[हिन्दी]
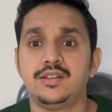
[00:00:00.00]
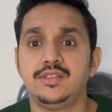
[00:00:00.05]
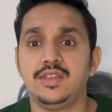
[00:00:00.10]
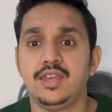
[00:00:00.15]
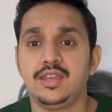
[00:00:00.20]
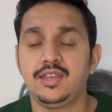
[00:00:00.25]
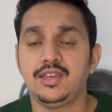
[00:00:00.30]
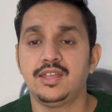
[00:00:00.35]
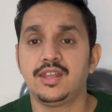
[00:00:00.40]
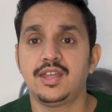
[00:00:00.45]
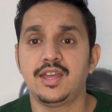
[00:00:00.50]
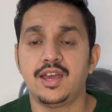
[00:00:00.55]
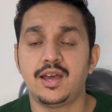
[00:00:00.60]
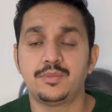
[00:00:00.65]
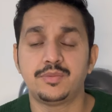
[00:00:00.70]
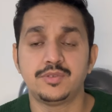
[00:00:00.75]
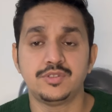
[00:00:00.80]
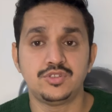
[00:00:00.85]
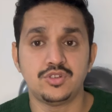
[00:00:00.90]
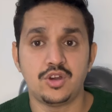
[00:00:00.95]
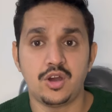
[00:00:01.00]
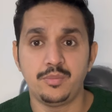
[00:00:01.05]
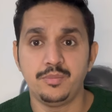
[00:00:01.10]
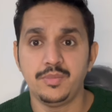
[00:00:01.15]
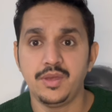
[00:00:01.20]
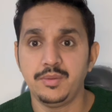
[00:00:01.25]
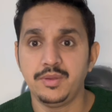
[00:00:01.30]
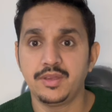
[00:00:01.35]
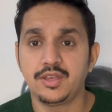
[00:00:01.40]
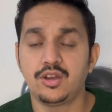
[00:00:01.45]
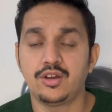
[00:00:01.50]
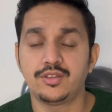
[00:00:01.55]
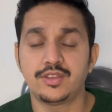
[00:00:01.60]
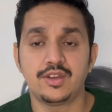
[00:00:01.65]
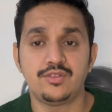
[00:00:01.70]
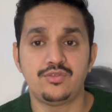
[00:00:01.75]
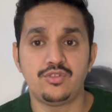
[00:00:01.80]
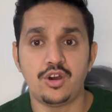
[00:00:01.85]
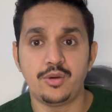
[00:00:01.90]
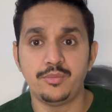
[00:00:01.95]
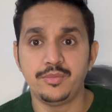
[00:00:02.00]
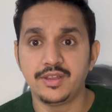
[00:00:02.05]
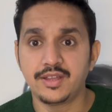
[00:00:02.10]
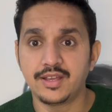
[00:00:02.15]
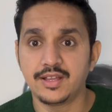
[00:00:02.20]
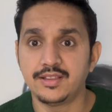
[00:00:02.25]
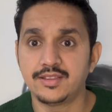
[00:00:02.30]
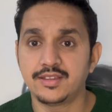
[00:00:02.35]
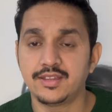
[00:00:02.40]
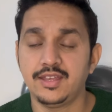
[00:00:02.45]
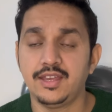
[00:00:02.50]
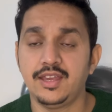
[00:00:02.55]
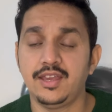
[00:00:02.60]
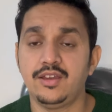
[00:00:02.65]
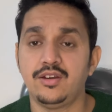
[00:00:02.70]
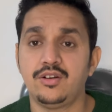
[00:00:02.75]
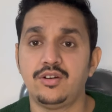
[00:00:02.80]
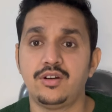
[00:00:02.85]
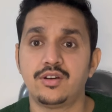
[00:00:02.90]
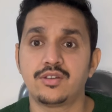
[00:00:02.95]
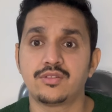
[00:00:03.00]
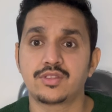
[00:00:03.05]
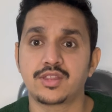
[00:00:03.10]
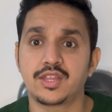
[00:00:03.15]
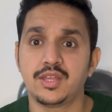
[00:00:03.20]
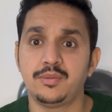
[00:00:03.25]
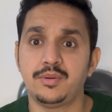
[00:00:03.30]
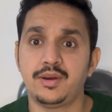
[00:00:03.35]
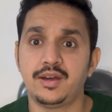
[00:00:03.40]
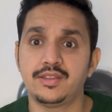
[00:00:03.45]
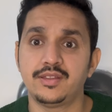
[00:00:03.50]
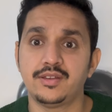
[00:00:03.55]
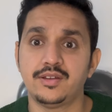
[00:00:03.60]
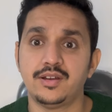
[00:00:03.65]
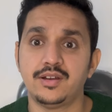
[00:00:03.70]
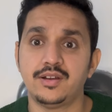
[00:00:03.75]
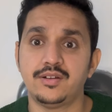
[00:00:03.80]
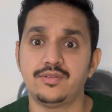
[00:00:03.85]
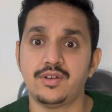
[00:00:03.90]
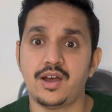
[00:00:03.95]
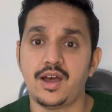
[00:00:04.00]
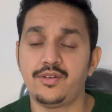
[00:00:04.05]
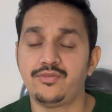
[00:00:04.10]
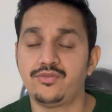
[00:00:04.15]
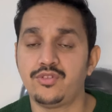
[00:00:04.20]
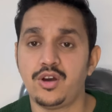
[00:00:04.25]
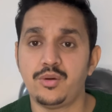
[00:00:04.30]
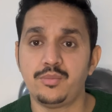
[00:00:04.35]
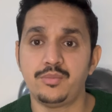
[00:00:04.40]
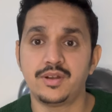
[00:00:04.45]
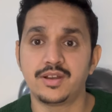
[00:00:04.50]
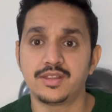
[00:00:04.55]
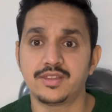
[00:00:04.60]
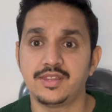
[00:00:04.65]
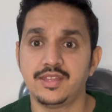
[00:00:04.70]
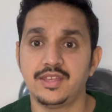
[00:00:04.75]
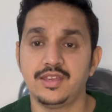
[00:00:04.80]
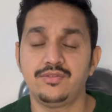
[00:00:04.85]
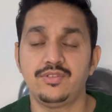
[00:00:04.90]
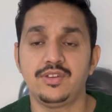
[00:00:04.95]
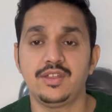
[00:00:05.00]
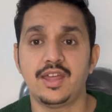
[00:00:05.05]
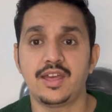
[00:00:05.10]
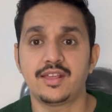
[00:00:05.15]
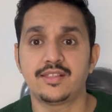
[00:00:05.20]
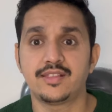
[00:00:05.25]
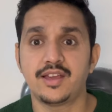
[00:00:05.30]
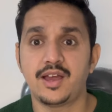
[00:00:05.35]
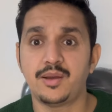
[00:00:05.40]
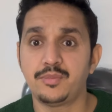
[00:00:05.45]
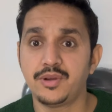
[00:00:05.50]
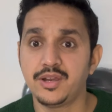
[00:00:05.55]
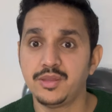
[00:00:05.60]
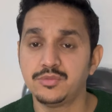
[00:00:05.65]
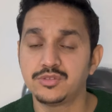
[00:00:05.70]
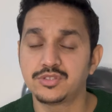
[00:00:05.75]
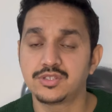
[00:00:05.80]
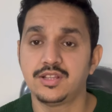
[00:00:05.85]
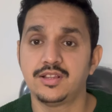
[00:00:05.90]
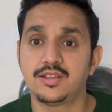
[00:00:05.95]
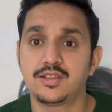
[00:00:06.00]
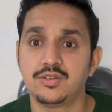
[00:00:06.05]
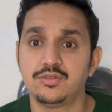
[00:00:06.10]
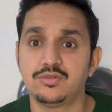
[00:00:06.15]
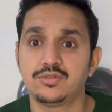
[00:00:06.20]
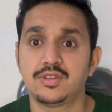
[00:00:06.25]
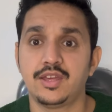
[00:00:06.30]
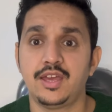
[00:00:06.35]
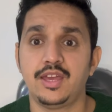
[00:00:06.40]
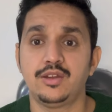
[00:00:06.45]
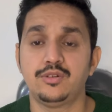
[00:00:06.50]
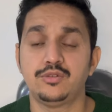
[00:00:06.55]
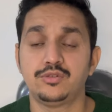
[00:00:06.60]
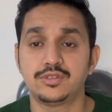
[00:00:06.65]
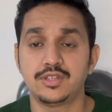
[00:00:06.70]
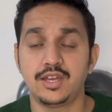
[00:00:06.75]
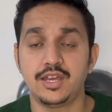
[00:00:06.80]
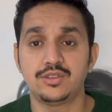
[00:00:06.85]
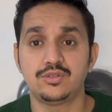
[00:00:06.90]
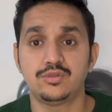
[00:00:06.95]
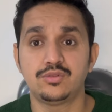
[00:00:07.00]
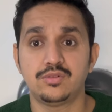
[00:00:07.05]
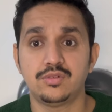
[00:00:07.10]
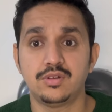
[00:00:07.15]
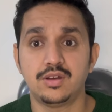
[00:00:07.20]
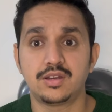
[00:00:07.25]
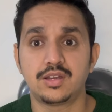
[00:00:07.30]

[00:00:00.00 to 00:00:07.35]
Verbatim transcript: देख ही रहे हैं आप जॉब में भी क्या होता है फॉर्म निकलते हैं और उसके बाद आप फॉर्म भरते हैं फिर एग्ज़ाम बड़ी मुश्किल से होता है होता है तो